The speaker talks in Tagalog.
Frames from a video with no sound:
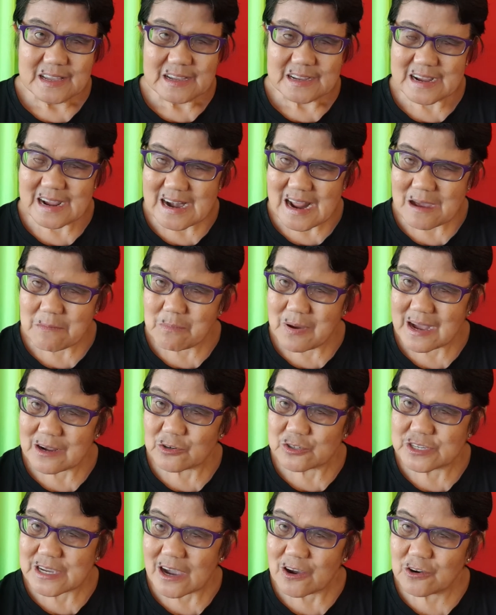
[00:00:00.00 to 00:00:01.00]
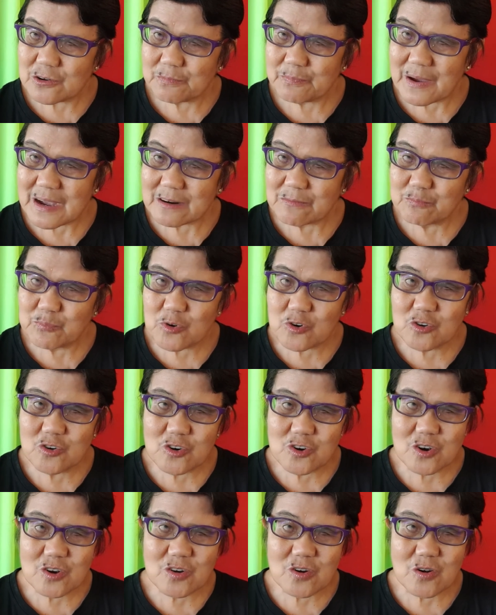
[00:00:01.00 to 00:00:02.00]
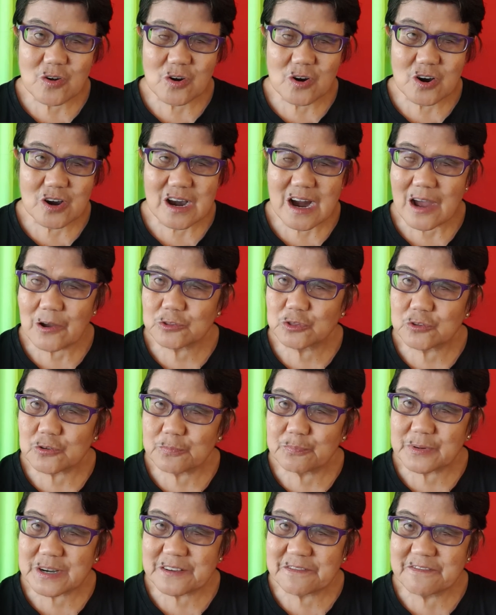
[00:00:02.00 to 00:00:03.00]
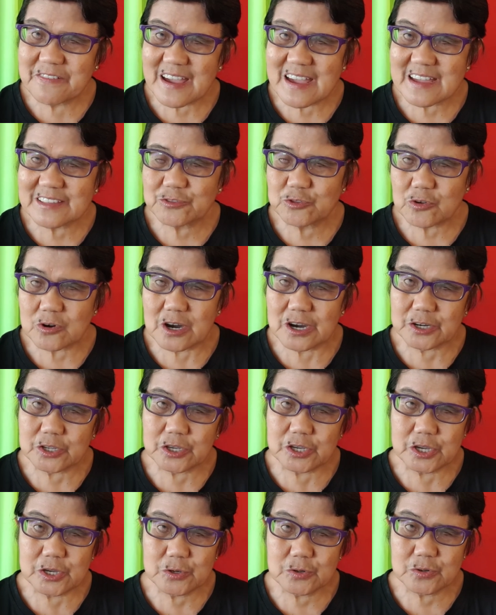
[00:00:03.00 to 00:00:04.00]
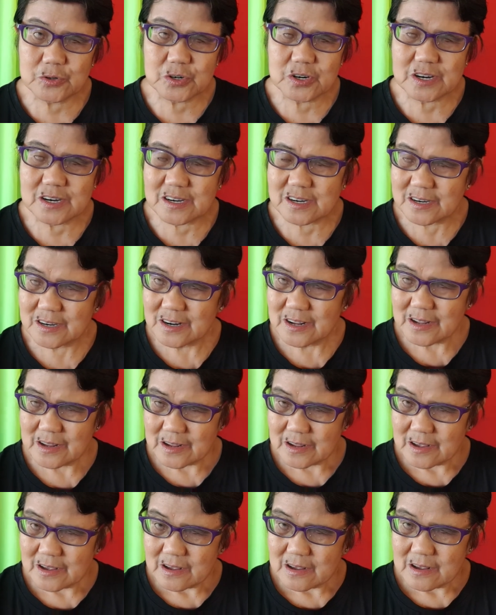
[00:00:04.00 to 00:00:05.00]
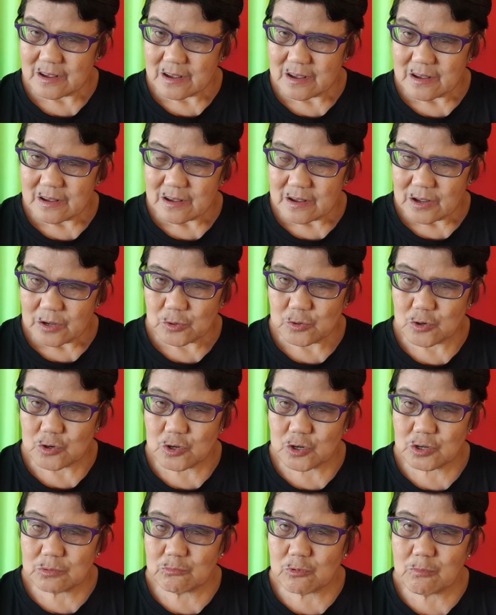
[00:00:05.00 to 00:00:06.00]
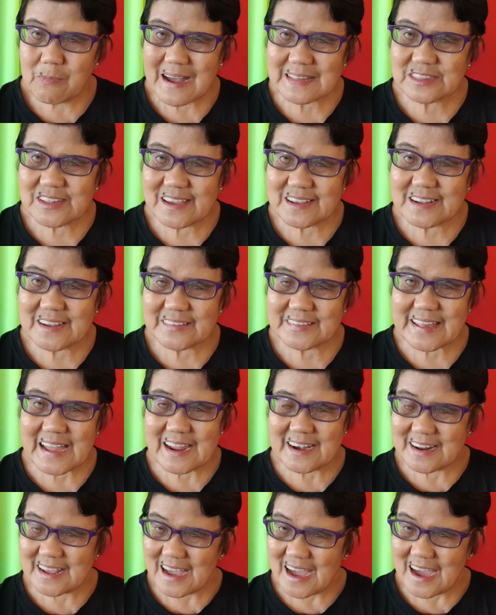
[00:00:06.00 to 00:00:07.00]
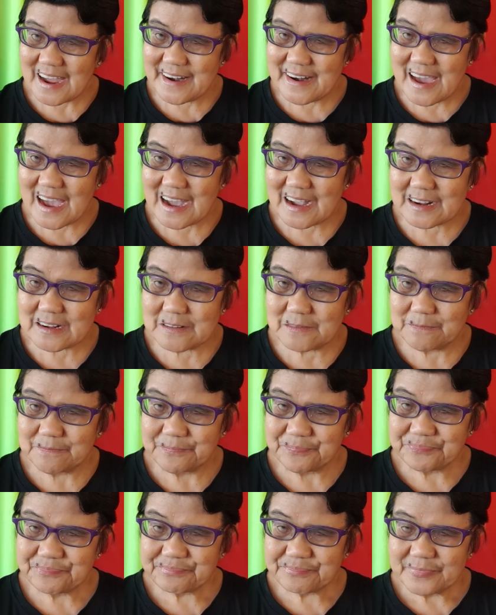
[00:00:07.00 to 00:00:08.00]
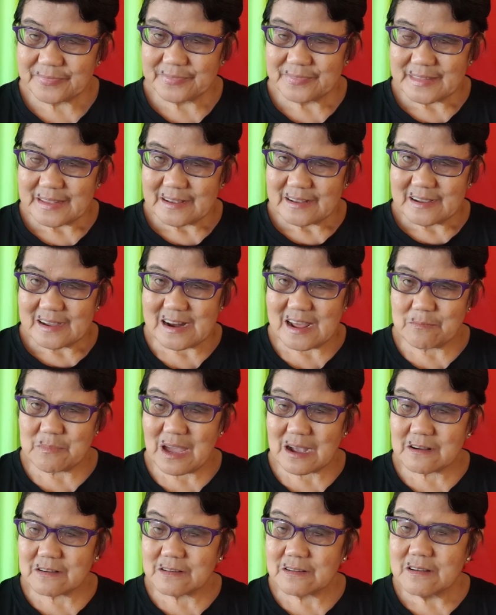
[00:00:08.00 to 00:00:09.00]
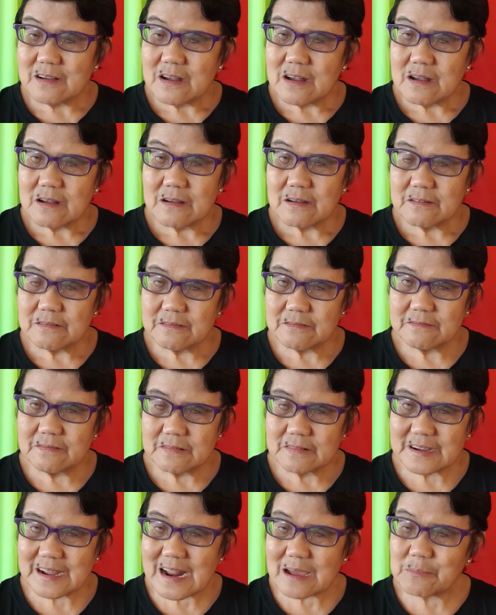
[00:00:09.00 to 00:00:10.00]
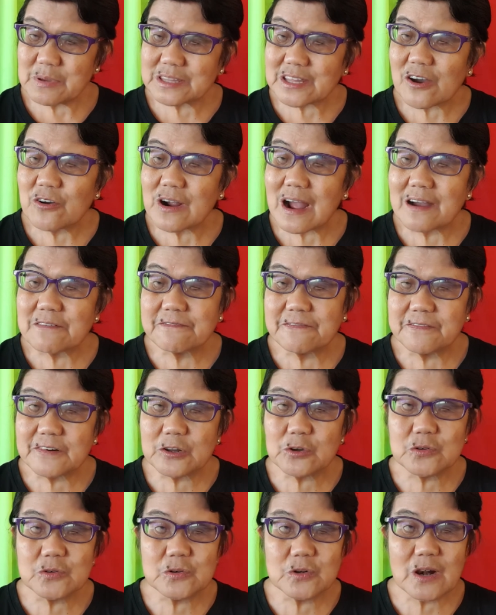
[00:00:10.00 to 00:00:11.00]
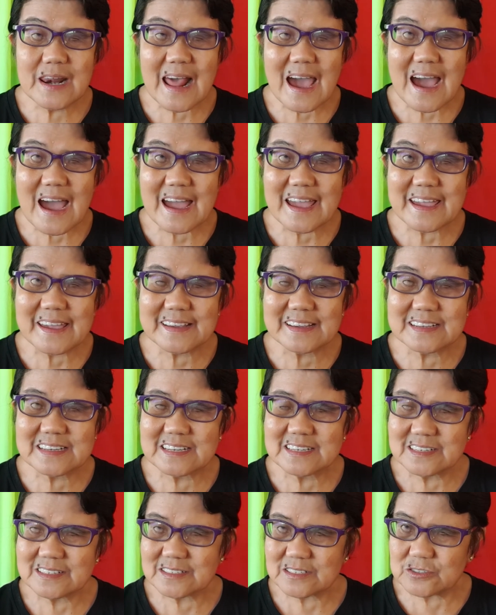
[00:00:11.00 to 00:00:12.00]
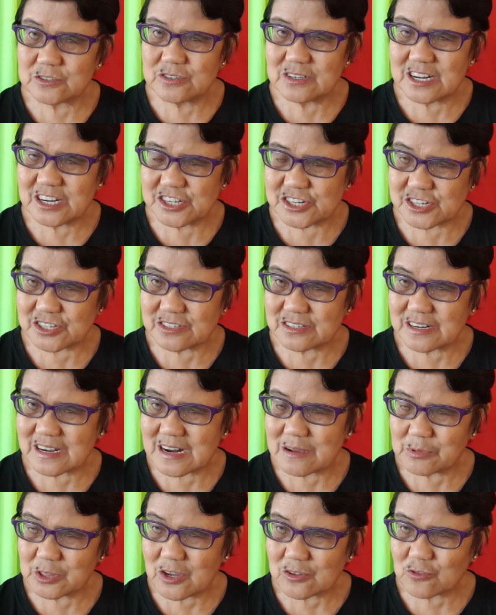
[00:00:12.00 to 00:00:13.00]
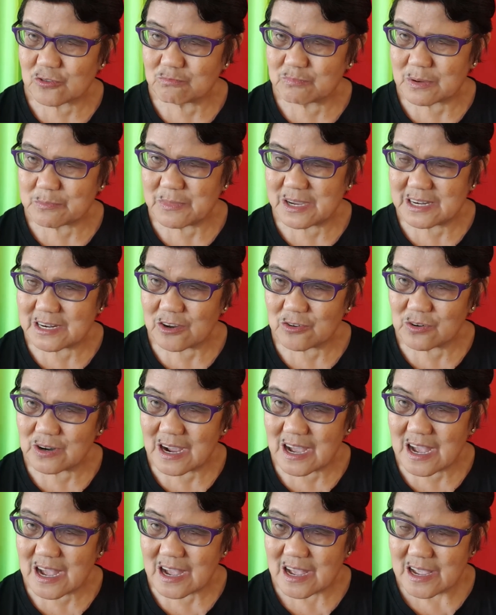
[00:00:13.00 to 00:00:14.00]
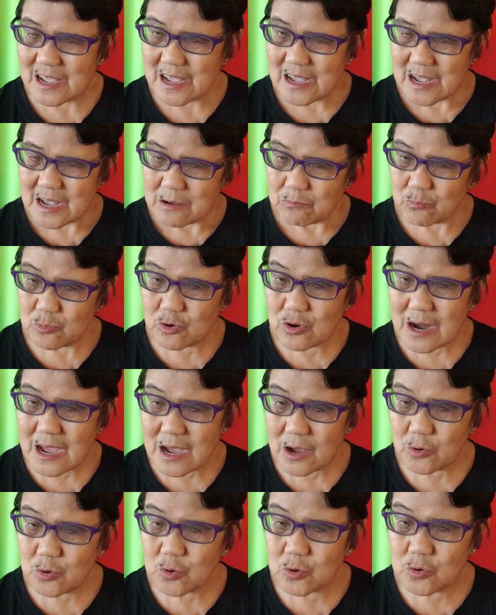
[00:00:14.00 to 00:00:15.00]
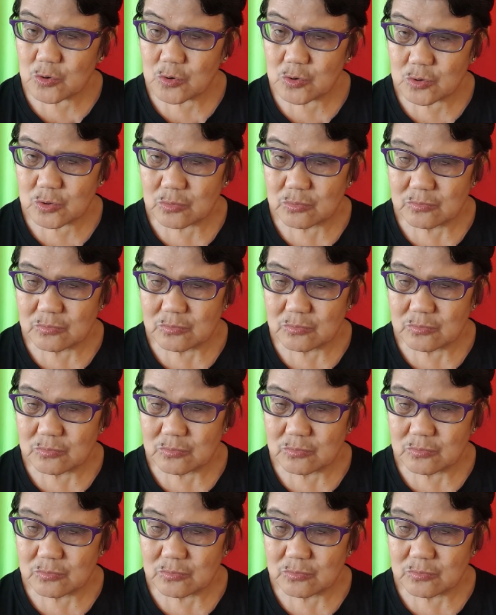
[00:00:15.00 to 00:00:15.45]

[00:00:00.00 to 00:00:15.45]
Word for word: kana bang unsaon pagpugong or how to prevent or cure kung mubati kita ni anang kana biyang kana bitaw nga flu like condition kana bitaw tong paminaw nga mura o